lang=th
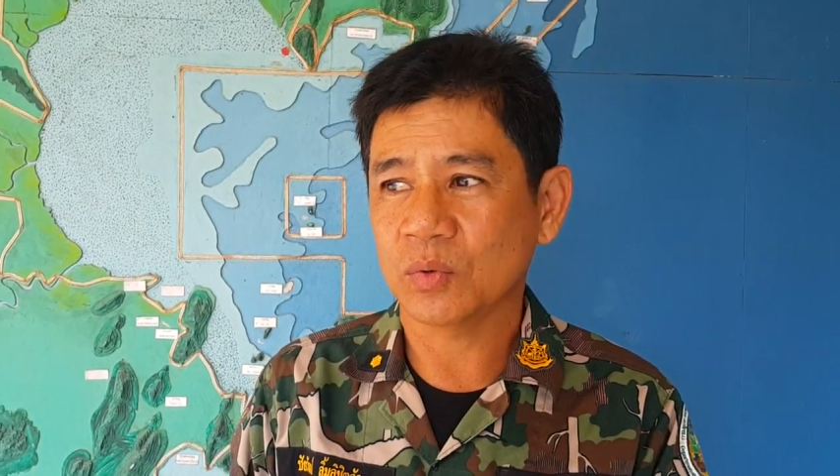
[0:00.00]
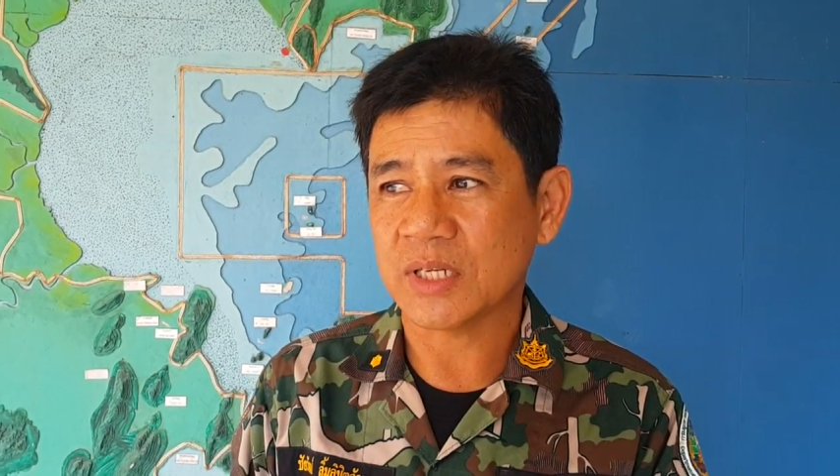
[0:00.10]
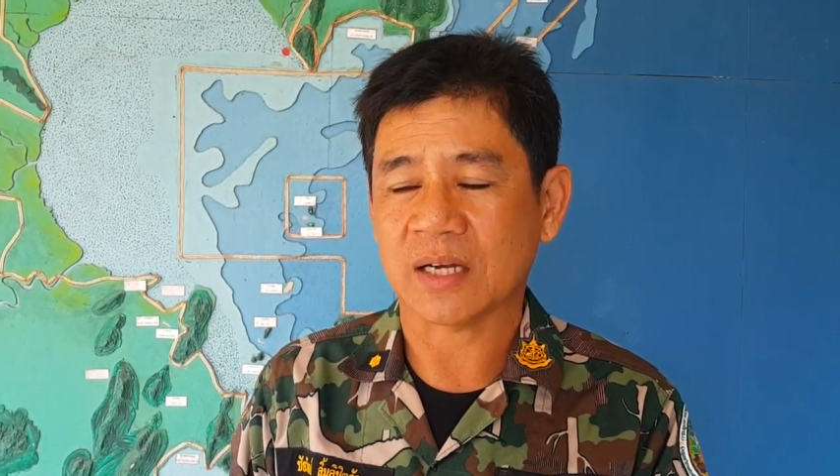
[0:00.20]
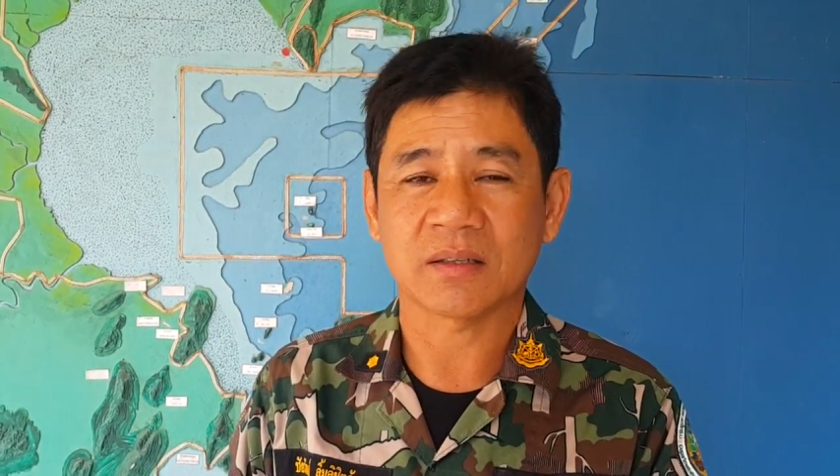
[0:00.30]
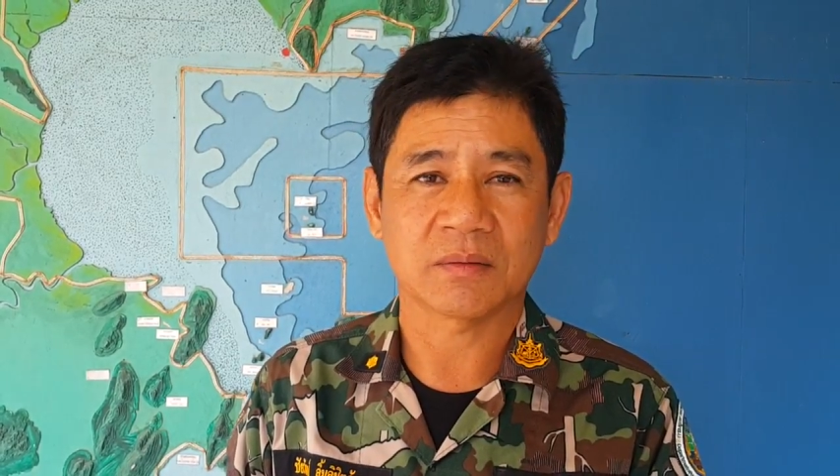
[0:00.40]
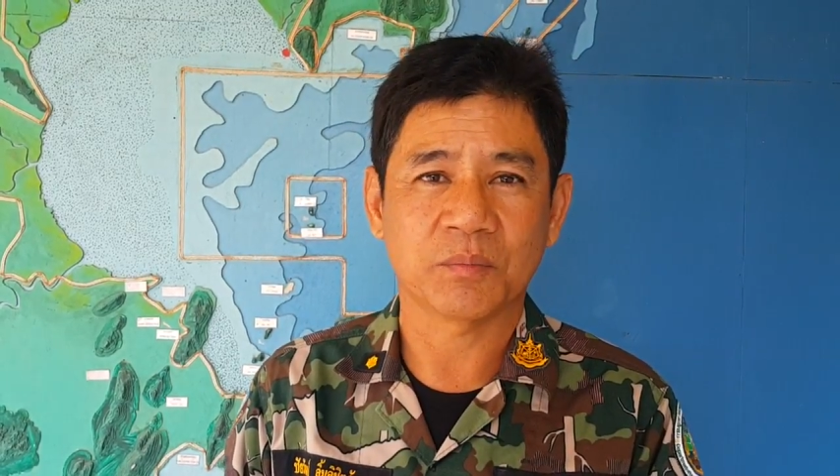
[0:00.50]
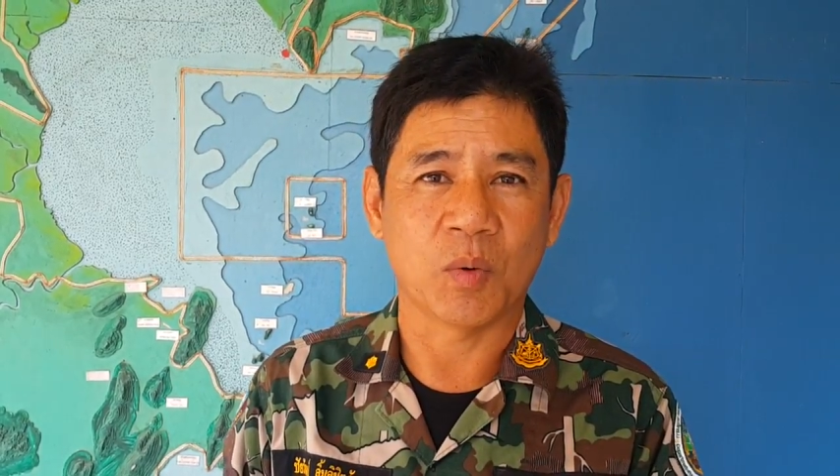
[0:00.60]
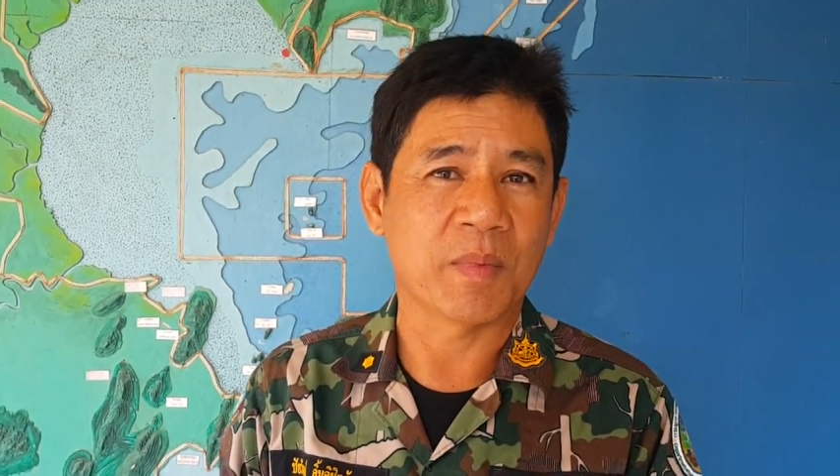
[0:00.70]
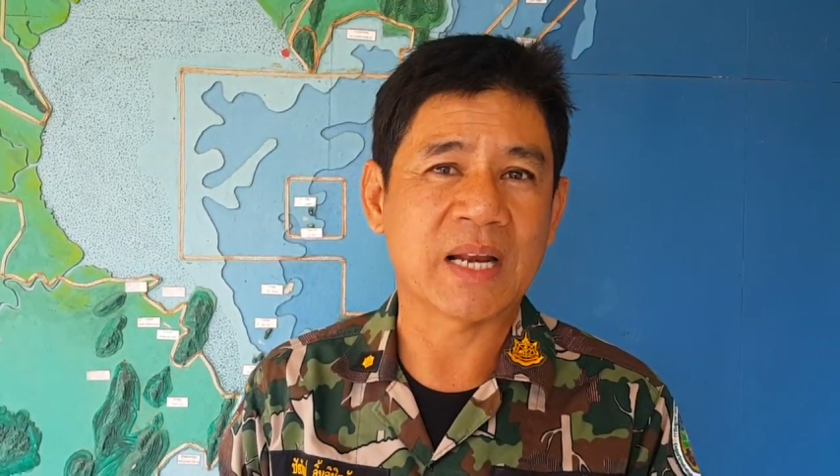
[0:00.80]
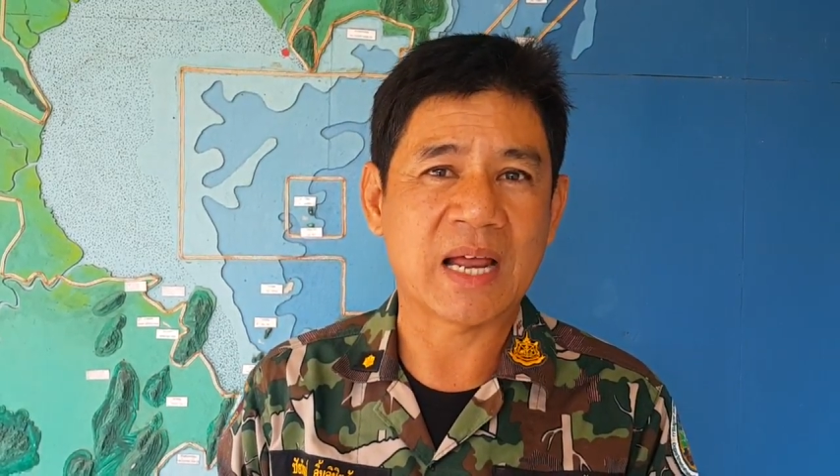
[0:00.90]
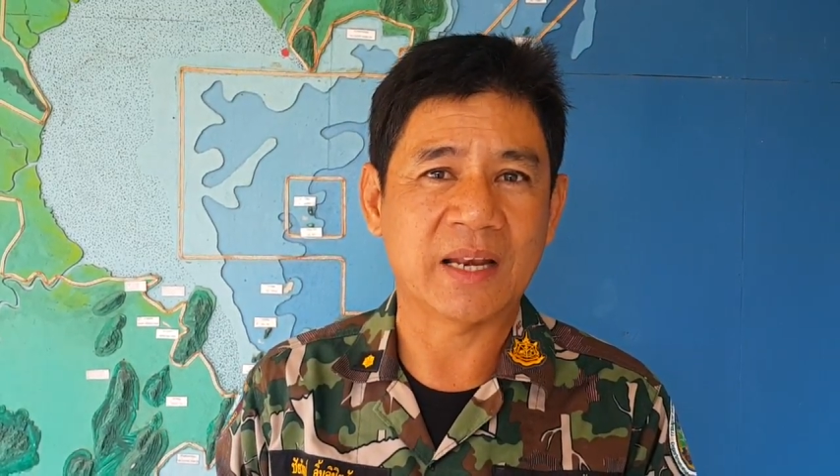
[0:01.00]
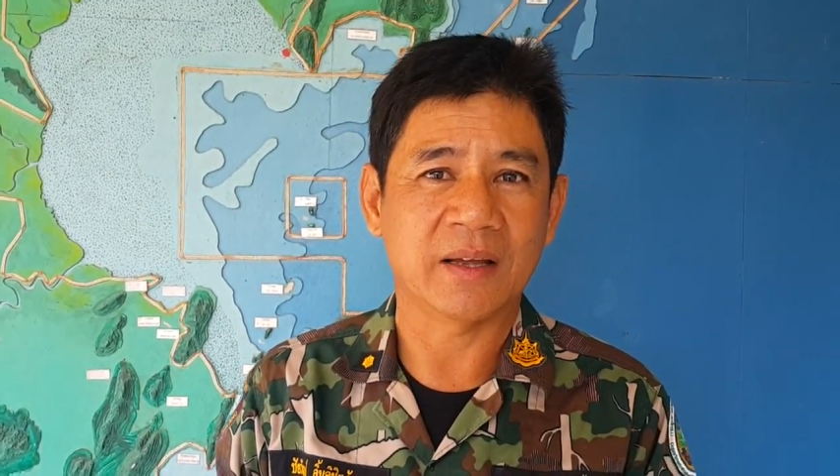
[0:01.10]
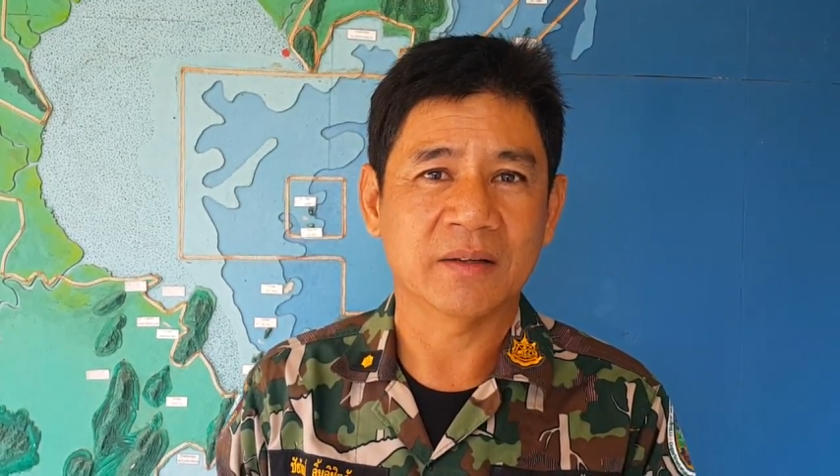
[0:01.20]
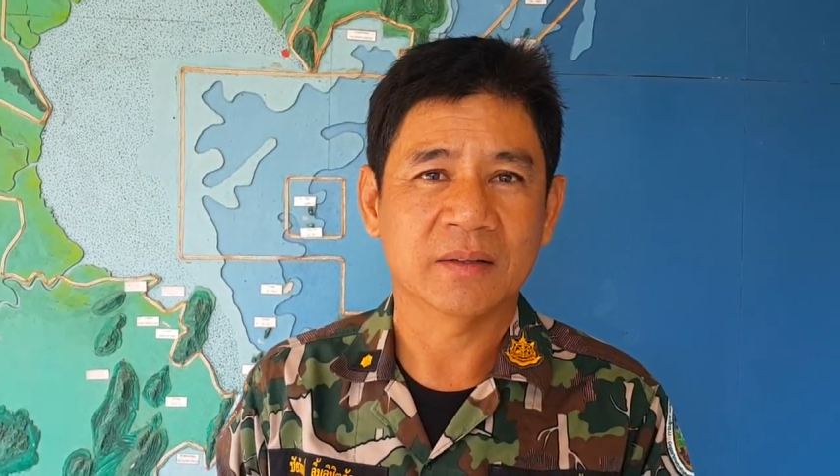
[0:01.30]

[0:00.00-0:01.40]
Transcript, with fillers: รู้จักผมมานานแล้ว